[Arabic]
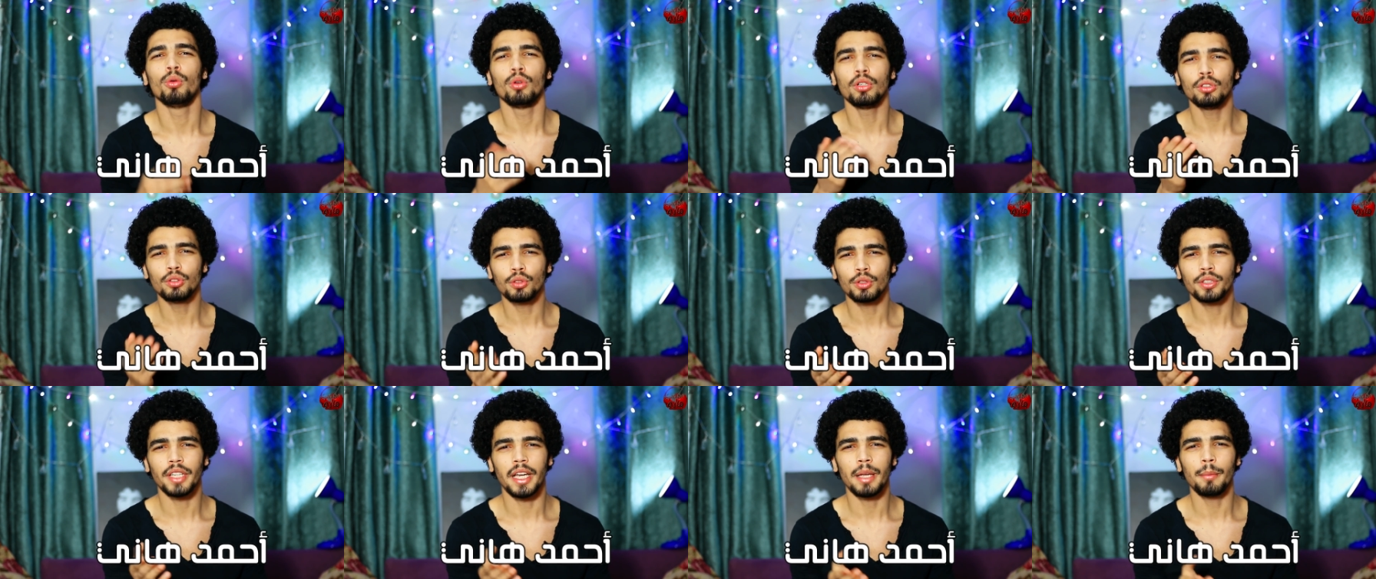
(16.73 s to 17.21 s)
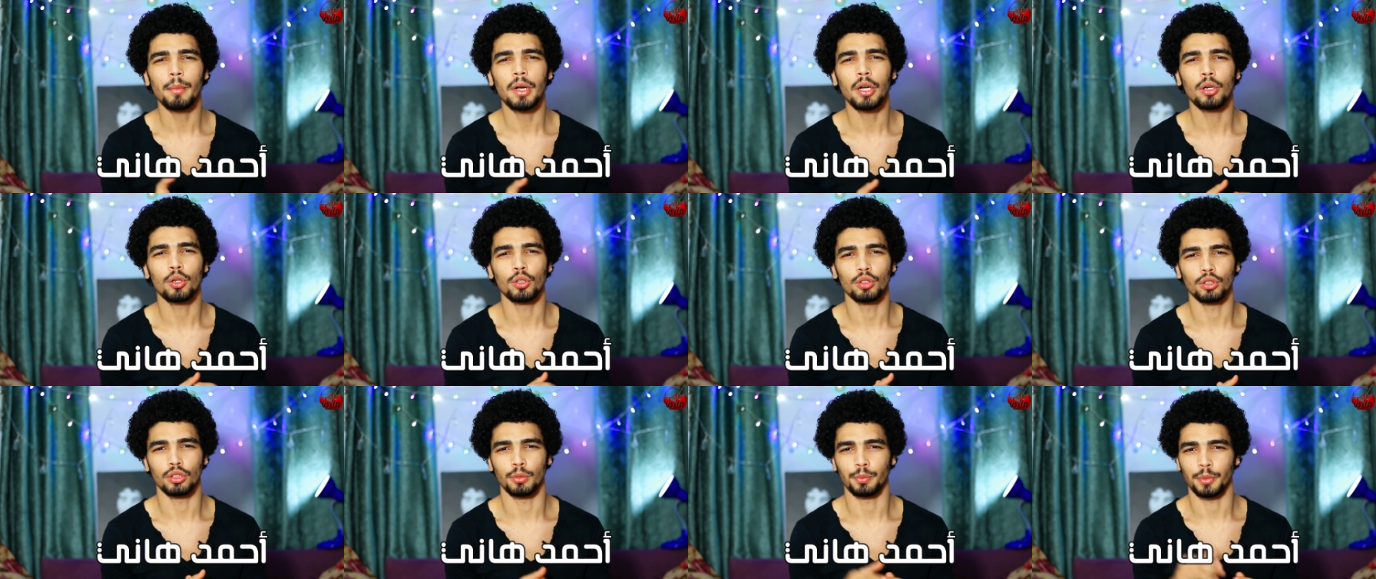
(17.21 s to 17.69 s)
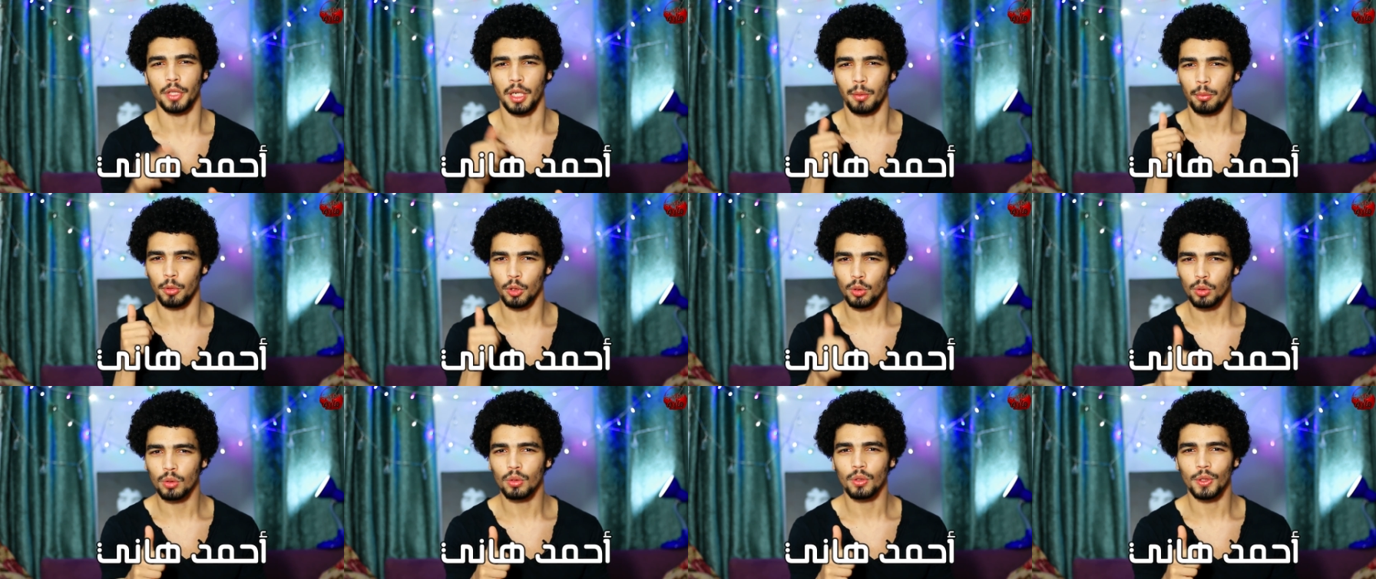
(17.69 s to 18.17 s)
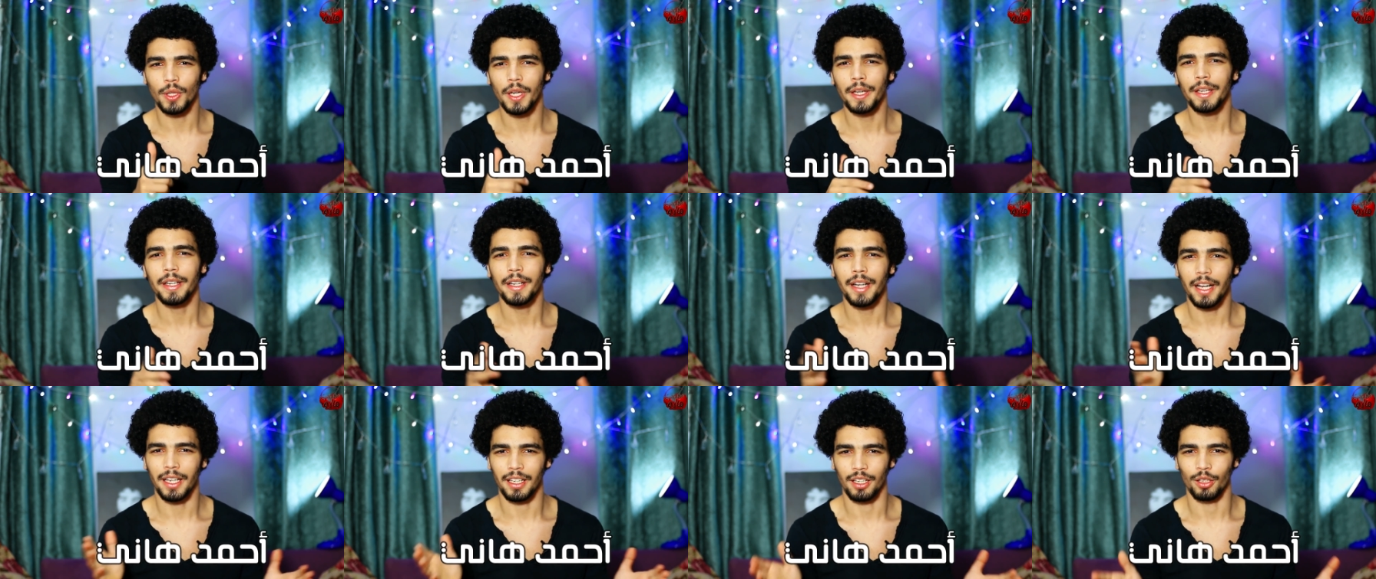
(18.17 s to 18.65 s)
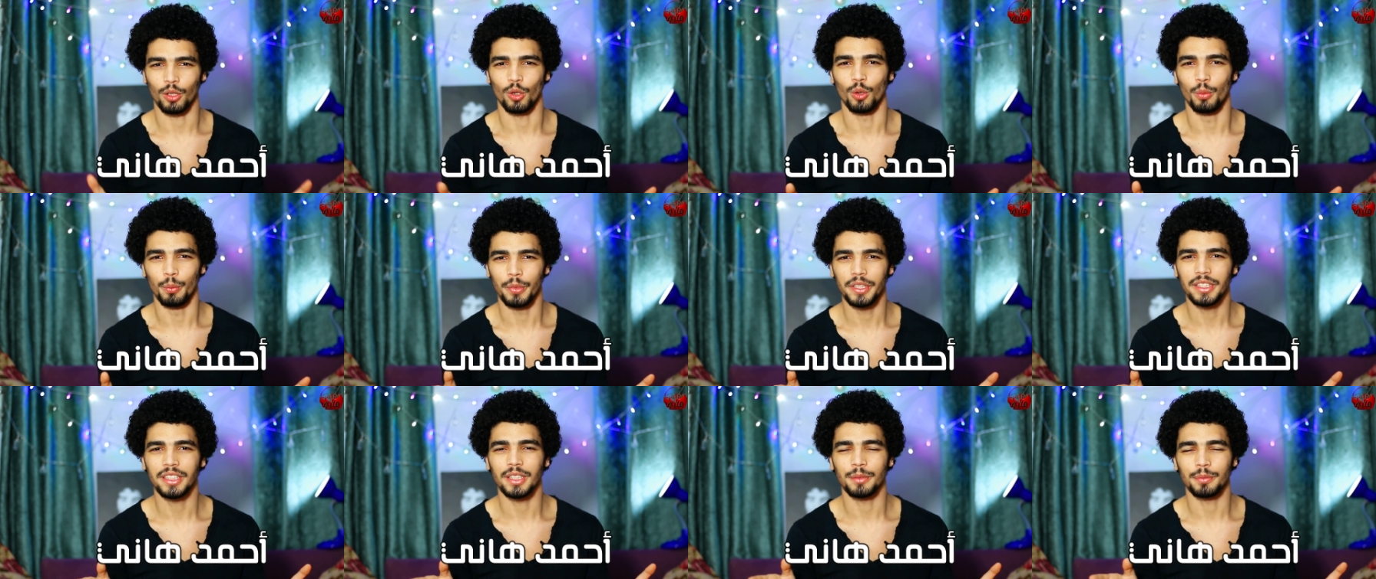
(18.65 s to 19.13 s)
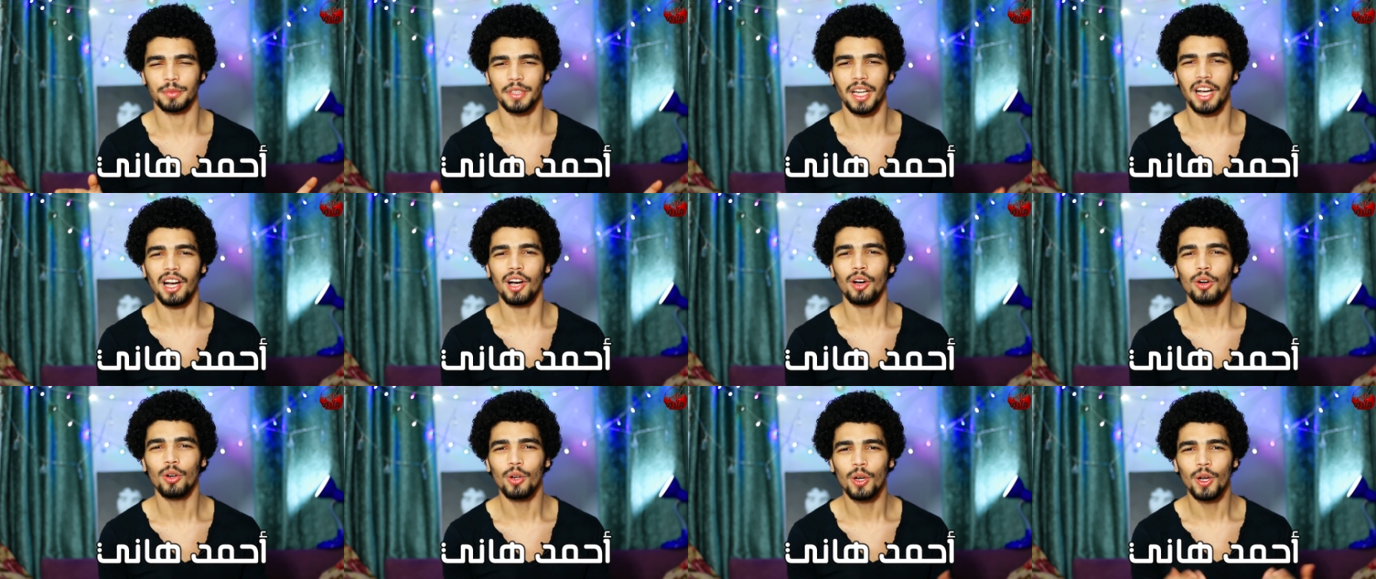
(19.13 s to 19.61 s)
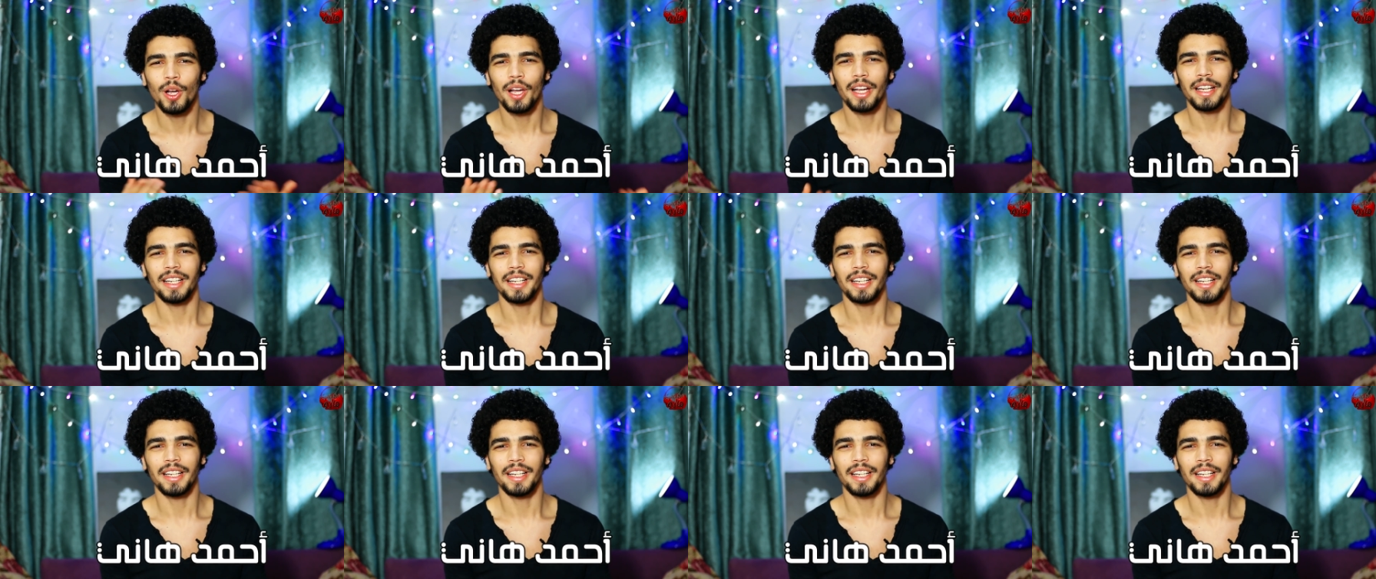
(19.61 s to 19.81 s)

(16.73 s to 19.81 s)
وانتوا دايما كنتوا بتعملوا له لايك على الكومنت بتاعه